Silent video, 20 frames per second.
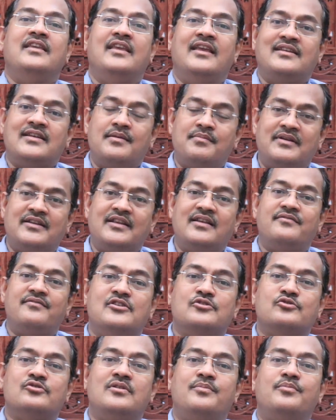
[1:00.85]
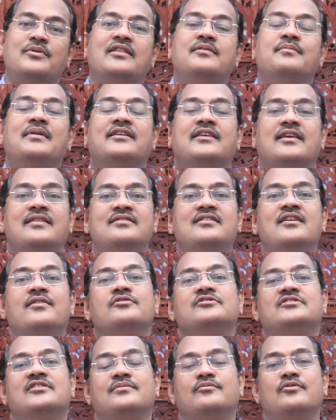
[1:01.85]
ఏ టాబ్లెట్ వేసుకున్నప్పుడు అది మనకి ఎంత
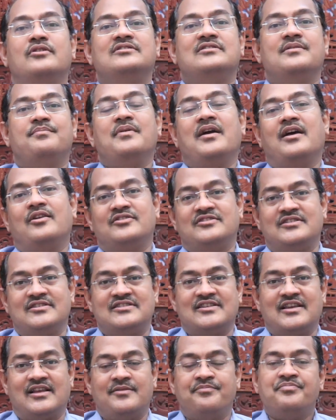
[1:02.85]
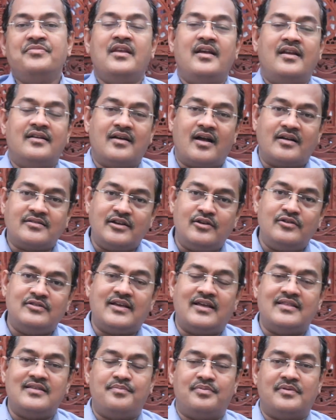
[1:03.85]
అవసరమో అని చెప్పి ఆలోచించాలి డాక్టర్లు
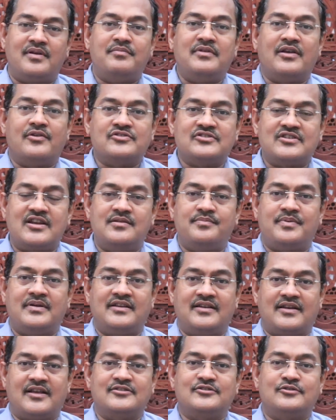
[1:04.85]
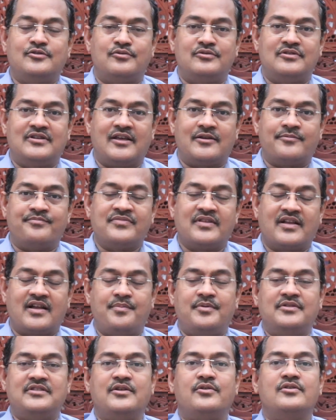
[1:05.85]
దాదాపుగా మీ అవసరాన్ని బట్టి రాస్తూ ఉంటారు
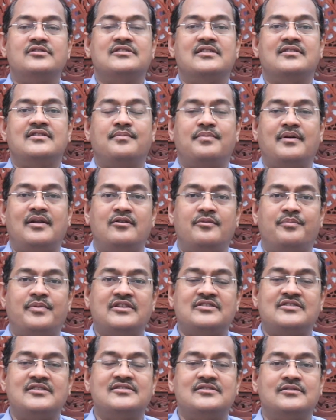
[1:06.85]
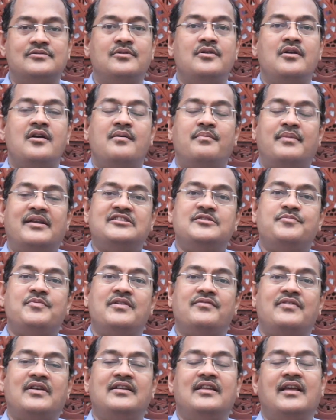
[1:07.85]
కాకపోతే కొన్ని సందర్భాల్లో పేషెంట్స్
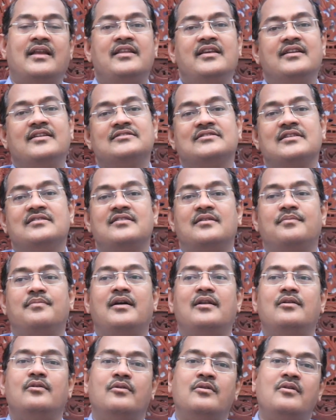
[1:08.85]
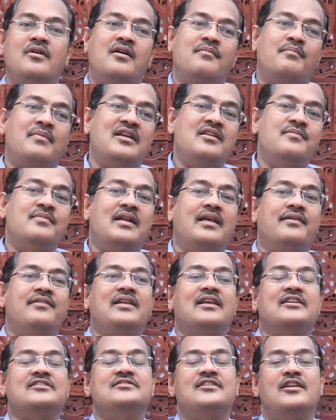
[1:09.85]
మర్చిపోయేవాడిని అనేక సందర్భాల్లో మళ్ళీ మళ్ళీ
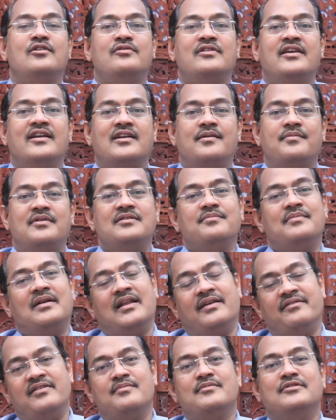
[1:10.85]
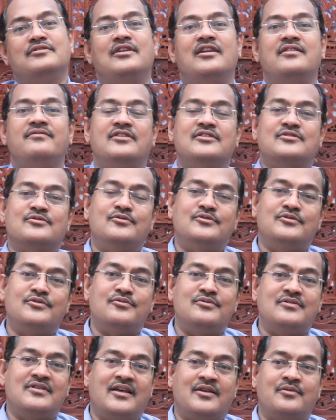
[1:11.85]
అవే లక్షణాలు పోషకాలు ఉన్నాయి కాబట్టి మళ్ళీ అవే మందులను వేసుకుంటూ
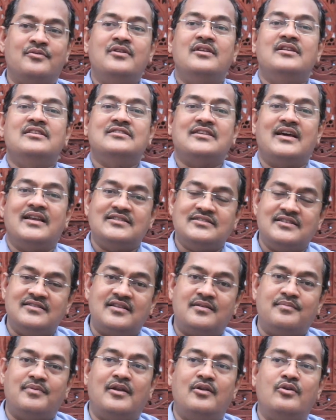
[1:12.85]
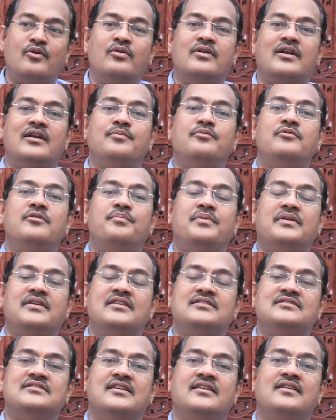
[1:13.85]
ఉంటారు చాలా సందర్భాల్లో కడుపు
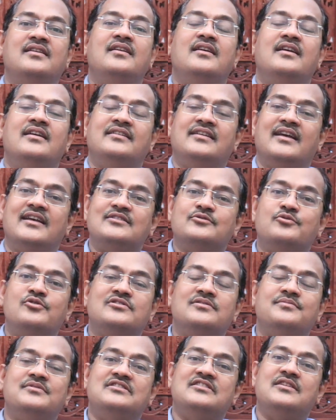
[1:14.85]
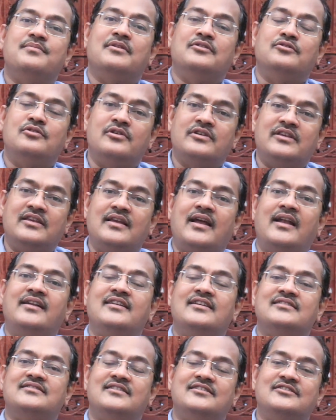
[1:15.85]
నొప్పికి ఇచ్చే గ్యాస్ కోసం ఇచ్చే మందులకి
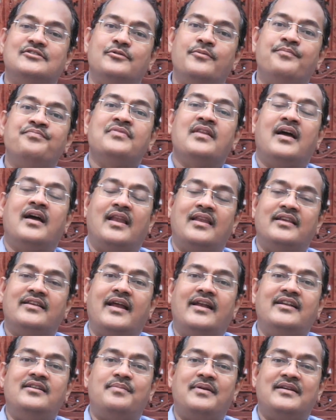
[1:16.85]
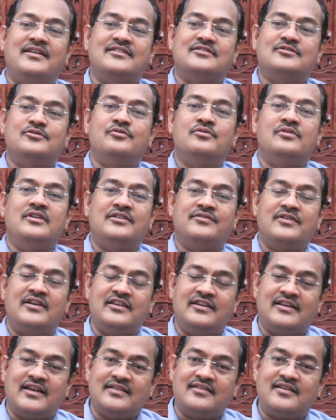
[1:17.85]
యాంటాసిడ్స్ అలాగే యాంటీబయాటిక్స్
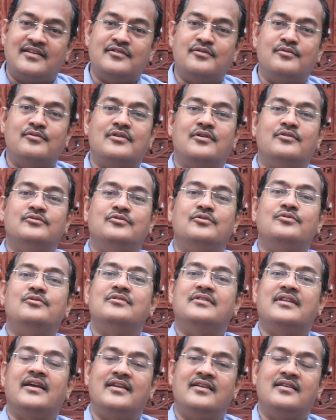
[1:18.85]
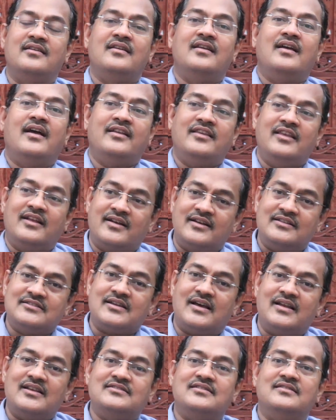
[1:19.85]
ఇటువంటి నిరాదరణకు గురవుతూ ఉంటాయి ఇక్కడ
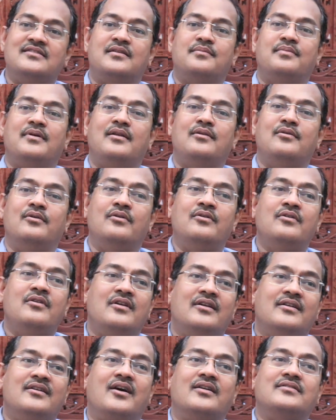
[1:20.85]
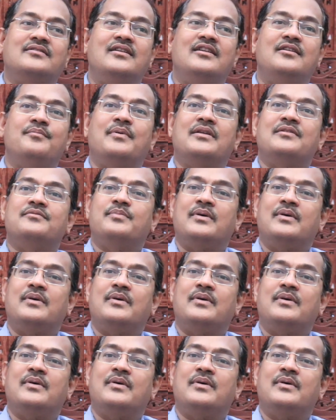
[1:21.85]
చాలా సందర్భాల్లో డాక్టర్లను